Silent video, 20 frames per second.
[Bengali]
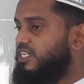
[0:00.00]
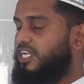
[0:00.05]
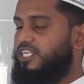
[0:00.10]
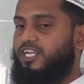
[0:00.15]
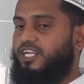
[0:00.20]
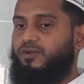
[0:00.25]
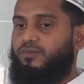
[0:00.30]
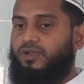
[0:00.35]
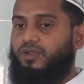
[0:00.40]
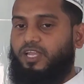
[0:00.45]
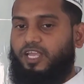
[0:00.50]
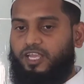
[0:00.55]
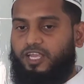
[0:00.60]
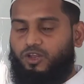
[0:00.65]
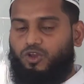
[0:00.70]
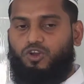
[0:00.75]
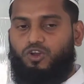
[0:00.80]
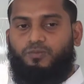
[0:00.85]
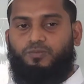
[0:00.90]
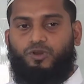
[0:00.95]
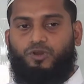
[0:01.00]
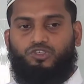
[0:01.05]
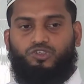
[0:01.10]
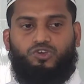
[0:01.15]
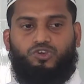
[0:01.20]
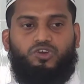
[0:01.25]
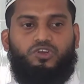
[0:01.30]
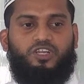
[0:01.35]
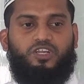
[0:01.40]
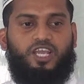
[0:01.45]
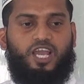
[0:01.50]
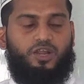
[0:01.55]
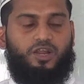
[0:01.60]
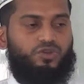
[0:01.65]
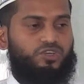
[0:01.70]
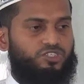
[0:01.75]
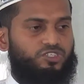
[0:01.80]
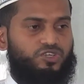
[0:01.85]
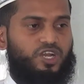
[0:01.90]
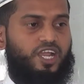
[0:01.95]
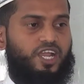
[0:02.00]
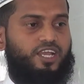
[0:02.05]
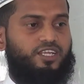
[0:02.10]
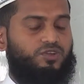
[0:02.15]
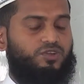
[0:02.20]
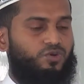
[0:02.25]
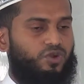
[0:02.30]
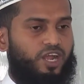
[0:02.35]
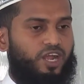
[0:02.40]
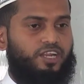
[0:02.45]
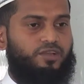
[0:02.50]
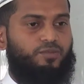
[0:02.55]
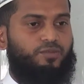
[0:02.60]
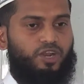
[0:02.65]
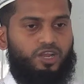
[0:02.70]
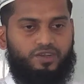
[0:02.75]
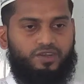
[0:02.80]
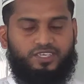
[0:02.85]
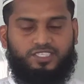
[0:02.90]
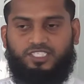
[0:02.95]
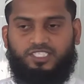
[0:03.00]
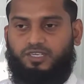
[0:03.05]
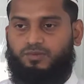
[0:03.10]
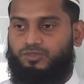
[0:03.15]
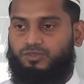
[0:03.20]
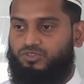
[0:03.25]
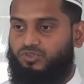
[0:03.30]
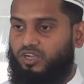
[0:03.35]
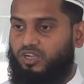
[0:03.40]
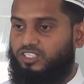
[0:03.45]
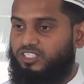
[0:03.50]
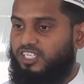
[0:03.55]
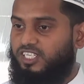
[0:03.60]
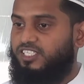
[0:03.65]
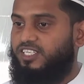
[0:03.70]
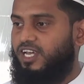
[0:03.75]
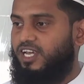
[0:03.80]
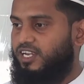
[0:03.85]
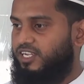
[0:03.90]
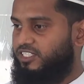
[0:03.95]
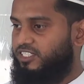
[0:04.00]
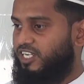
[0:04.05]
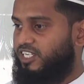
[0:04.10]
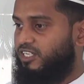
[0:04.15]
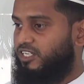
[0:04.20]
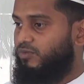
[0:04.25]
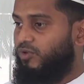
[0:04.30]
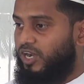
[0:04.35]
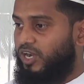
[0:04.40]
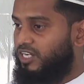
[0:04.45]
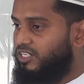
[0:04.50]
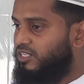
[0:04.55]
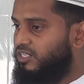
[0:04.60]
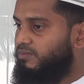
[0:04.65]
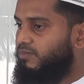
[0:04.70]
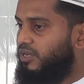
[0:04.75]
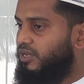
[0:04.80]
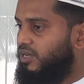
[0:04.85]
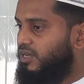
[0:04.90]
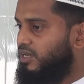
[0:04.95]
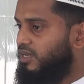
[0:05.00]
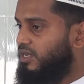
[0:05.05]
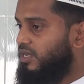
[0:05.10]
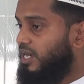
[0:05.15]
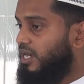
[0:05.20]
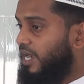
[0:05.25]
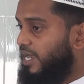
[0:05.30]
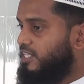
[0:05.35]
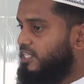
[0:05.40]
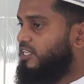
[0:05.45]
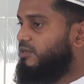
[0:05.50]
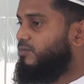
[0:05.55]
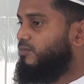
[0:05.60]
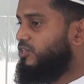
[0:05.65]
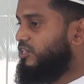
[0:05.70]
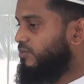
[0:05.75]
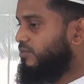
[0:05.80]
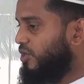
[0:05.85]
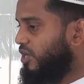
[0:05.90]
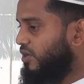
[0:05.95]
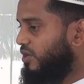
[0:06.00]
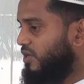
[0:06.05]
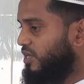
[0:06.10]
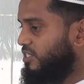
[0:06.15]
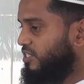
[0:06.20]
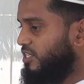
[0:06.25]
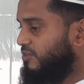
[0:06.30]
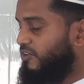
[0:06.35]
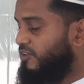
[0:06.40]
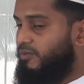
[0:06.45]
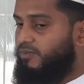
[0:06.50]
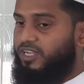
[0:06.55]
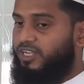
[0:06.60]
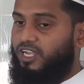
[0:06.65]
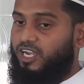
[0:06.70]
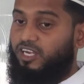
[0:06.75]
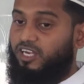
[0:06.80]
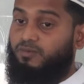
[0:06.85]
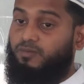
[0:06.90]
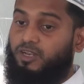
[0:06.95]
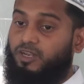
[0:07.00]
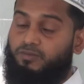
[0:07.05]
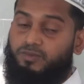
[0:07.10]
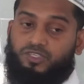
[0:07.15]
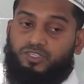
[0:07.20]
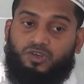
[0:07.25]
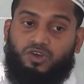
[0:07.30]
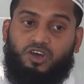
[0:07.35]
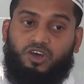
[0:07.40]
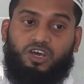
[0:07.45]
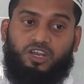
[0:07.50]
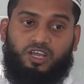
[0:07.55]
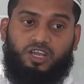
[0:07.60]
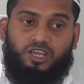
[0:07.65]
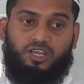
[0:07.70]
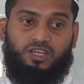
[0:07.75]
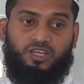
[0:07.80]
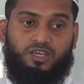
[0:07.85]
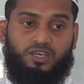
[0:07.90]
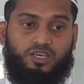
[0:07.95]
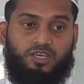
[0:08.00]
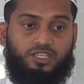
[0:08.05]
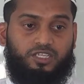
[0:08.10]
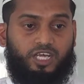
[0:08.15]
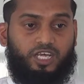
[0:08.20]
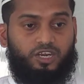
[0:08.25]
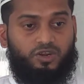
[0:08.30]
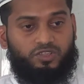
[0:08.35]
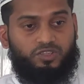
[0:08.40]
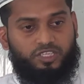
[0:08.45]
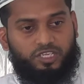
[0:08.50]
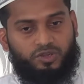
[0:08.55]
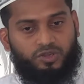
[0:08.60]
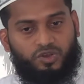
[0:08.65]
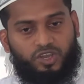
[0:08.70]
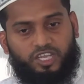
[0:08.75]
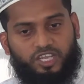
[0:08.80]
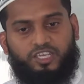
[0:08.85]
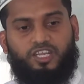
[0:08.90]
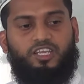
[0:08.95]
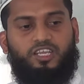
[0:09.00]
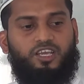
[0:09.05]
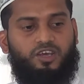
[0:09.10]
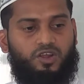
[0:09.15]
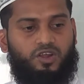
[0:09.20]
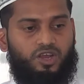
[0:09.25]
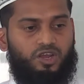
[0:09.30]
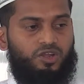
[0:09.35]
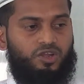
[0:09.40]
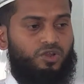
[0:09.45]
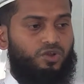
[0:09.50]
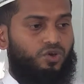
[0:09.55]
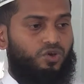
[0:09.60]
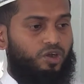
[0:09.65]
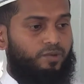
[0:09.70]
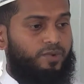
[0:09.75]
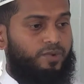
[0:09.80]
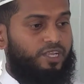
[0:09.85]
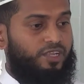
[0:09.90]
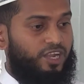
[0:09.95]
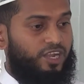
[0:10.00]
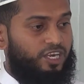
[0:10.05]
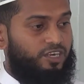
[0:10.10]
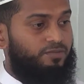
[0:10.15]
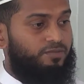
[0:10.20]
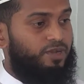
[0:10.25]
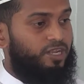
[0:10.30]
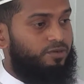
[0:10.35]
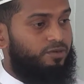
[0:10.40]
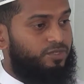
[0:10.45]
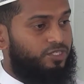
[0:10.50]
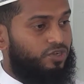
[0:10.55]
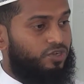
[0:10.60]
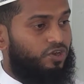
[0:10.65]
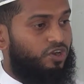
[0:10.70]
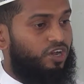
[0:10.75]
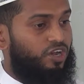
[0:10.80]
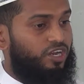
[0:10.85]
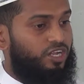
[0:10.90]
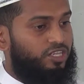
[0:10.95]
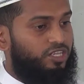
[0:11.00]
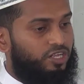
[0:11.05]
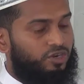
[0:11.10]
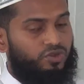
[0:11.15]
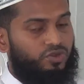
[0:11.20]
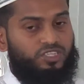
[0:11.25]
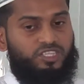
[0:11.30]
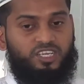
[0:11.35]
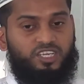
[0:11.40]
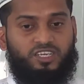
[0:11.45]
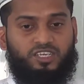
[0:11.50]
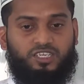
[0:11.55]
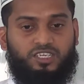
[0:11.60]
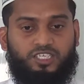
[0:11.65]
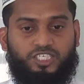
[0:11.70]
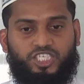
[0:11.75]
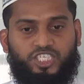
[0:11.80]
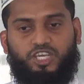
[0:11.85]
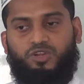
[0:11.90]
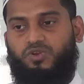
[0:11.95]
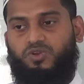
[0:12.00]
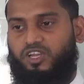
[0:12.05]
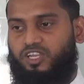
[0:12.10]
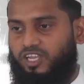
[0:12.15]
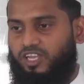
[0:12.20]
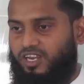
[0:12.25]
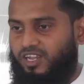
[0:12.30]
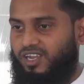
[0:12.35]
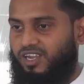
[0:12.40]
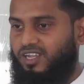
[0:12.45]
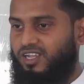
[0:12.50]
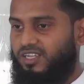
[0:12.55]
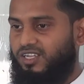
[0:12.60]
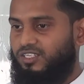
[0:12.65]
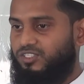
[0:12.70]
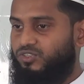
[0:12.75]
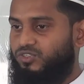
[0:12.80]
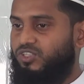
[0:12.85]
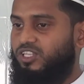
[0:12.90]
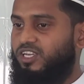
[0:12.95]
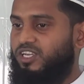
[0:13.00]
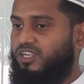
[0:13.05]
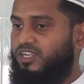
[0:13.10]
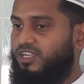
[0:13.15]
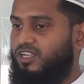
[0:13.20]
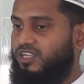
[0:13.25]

এটার এরকম প্রসঙ্গ নিয়ে আরও কিছু আয়াত কোরআনে বলা হয়েছে যেমন সুরা জিলজালে সাত এবং আট নম্বর আয়াতের মধ্যে বলা হয়েছে ফামাইয়া আমাল কলা দাররতিন খৈরাইয়ারা ওমাইয়া আমাল মিসকালা দাররতিন সর্রাইয়ারা যদি